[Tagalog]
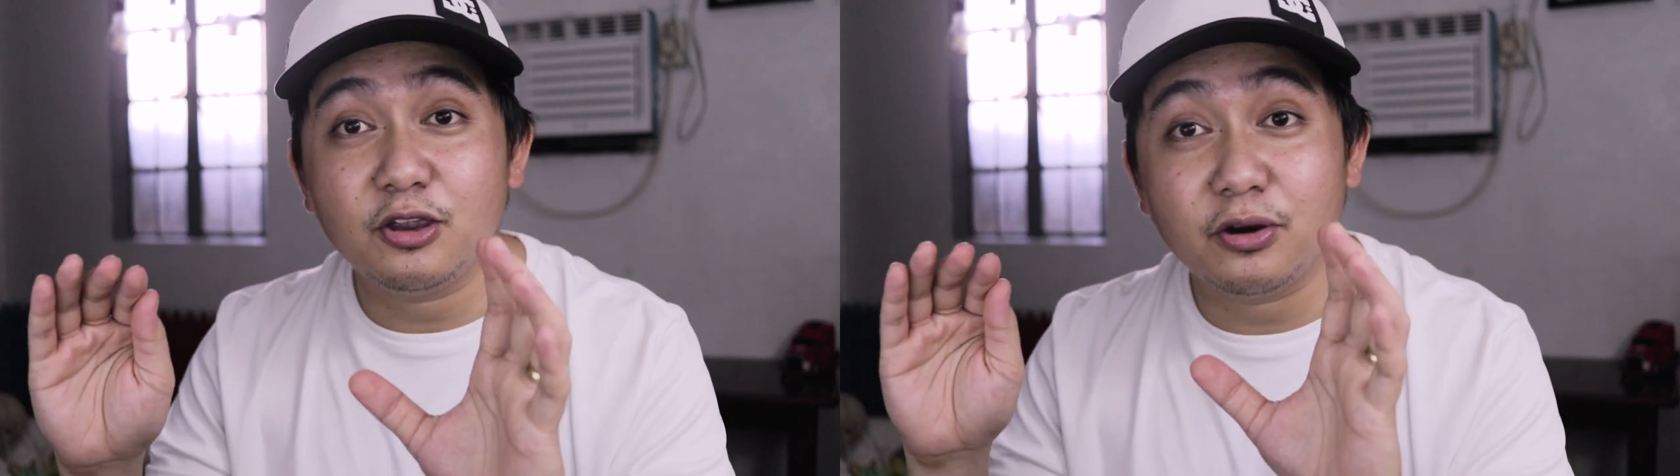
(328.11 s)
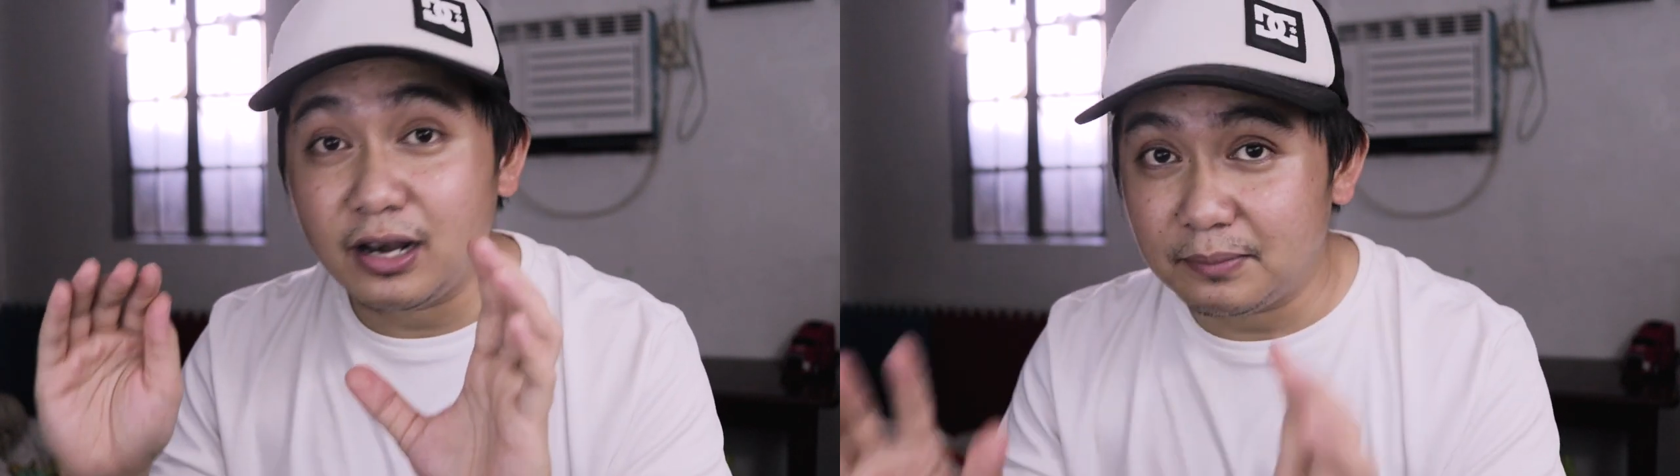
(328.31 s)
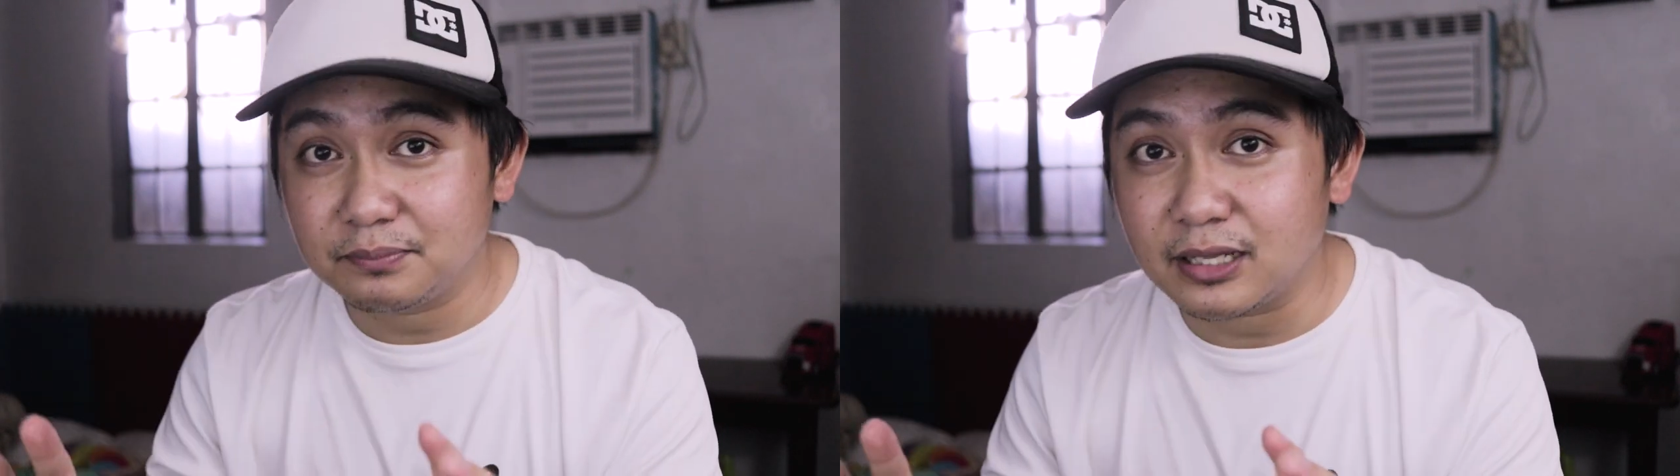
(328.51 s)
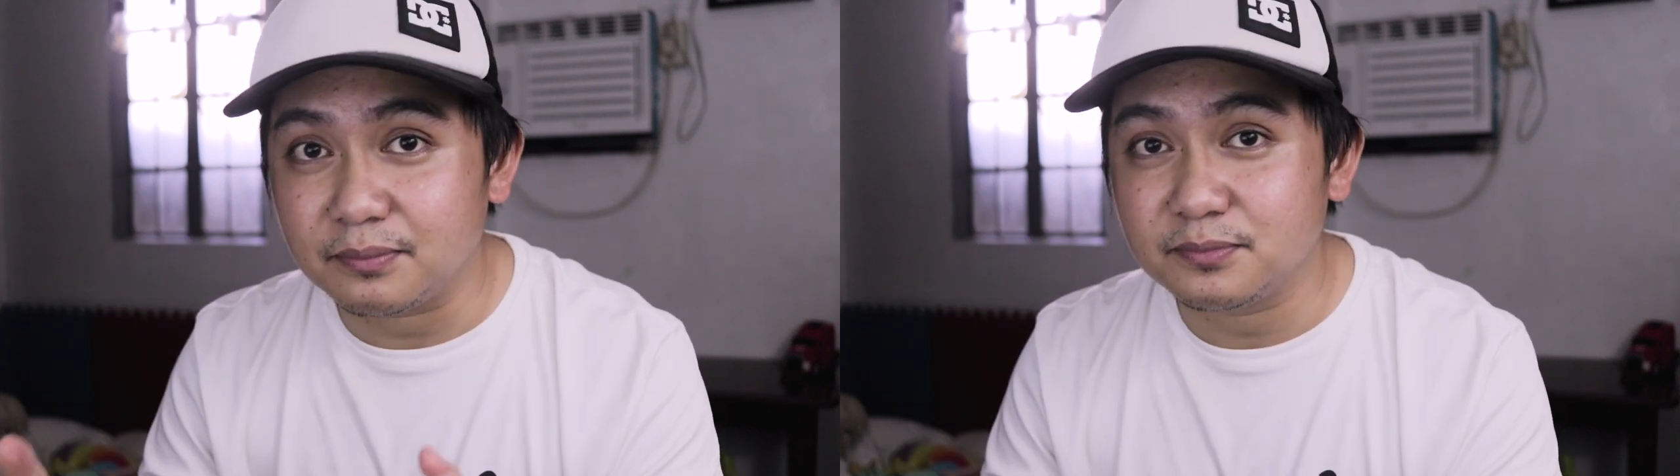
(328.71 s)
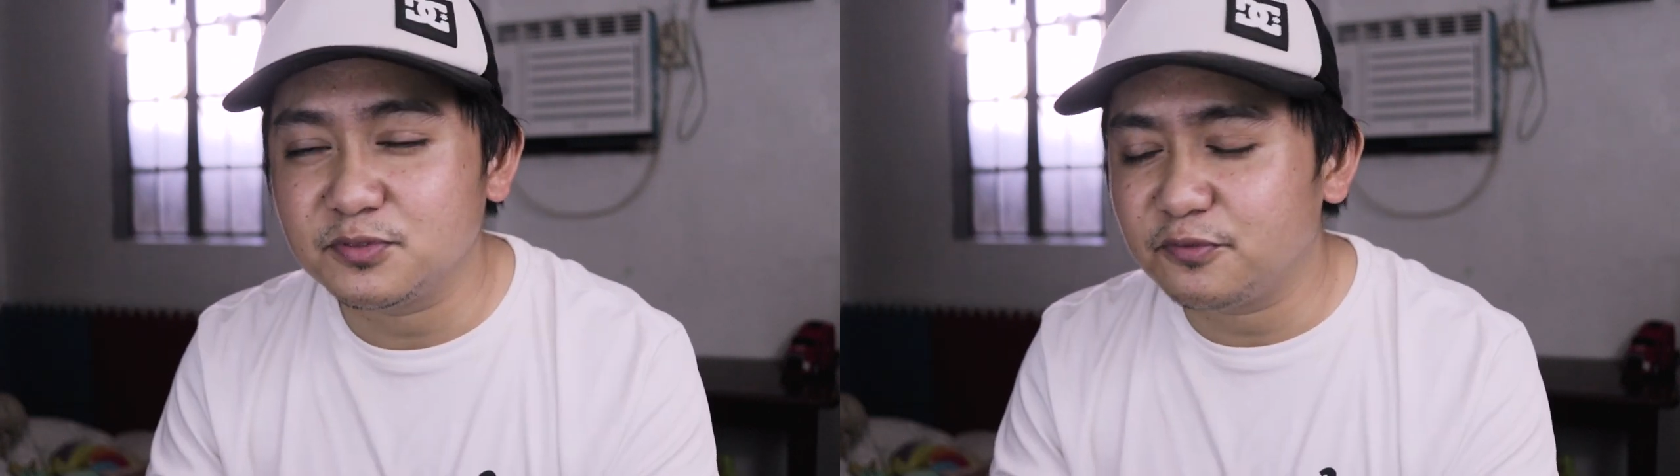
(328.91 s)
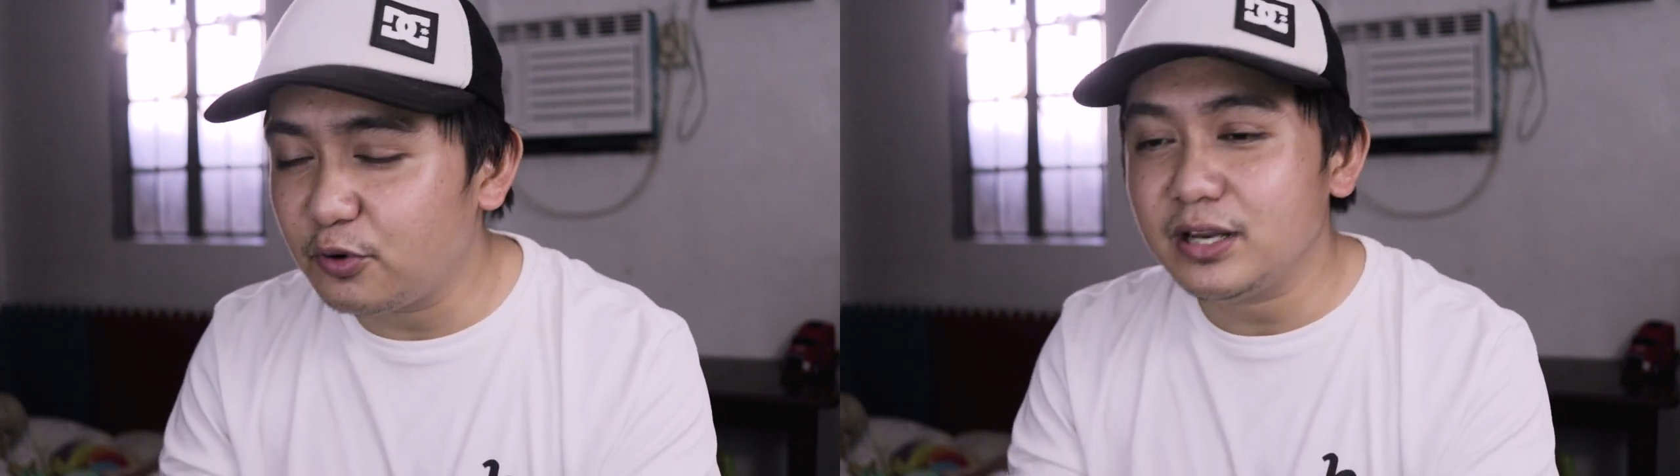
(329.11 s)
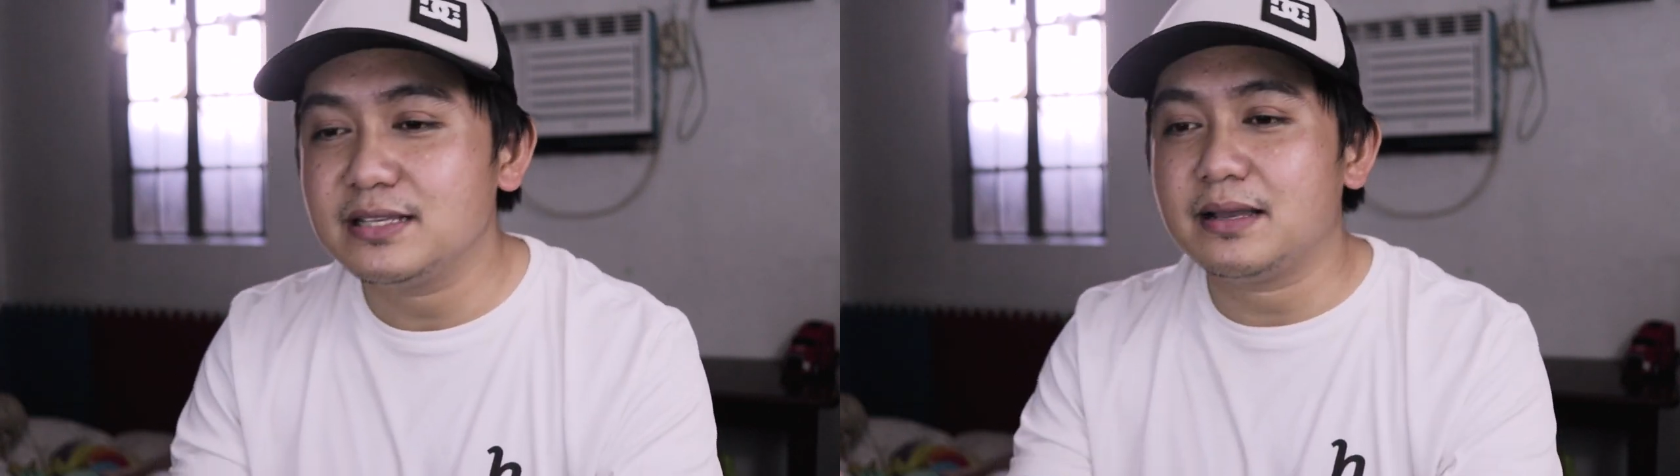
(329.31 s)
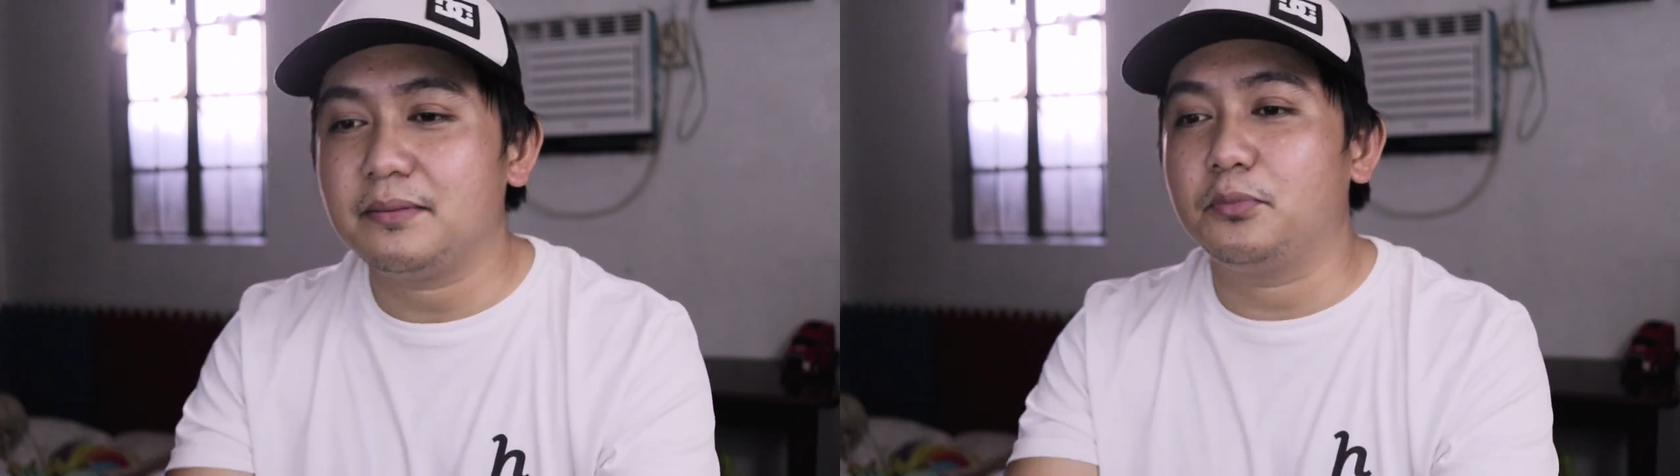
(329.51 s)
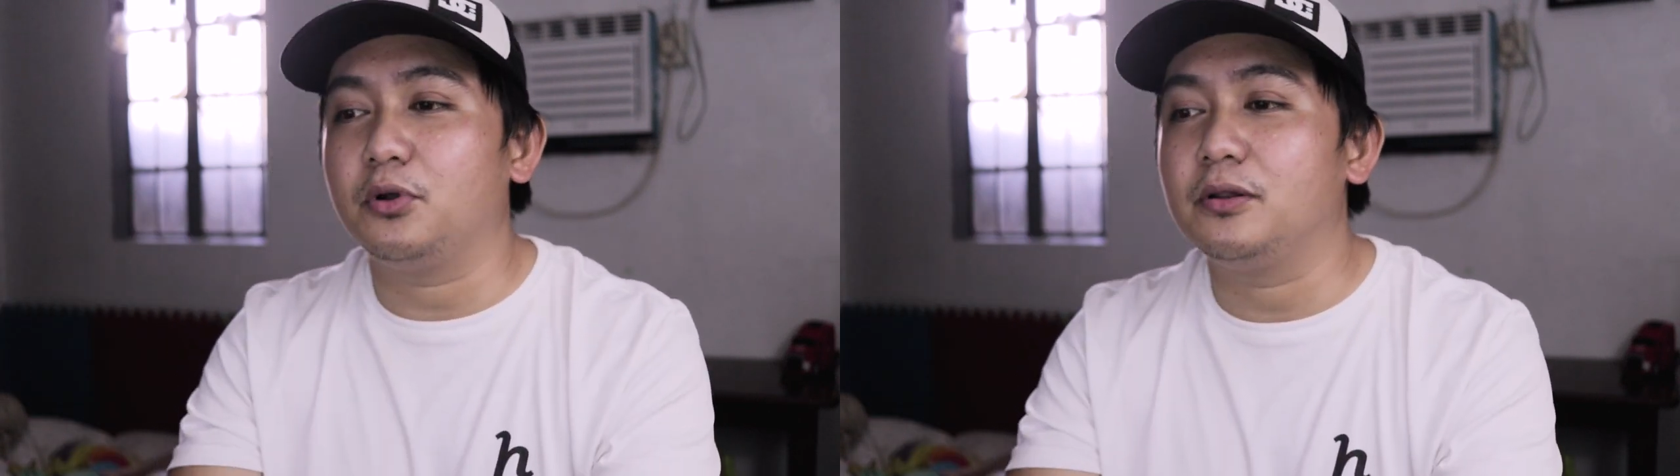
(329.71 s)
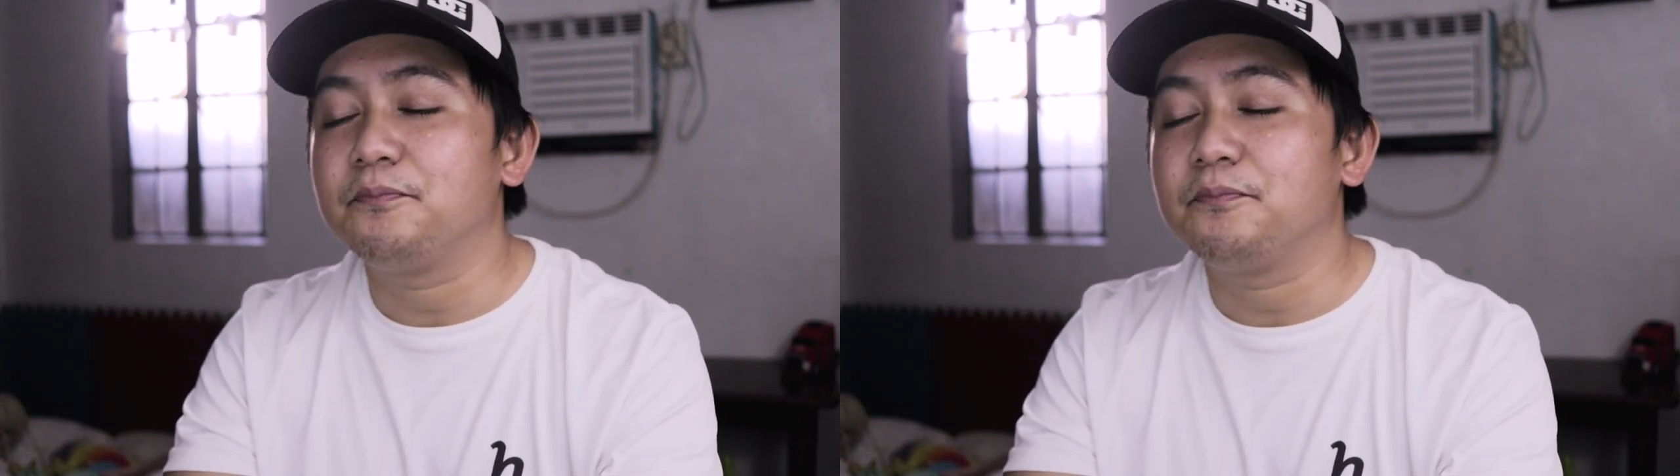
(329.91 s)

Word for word: your laptop, for example,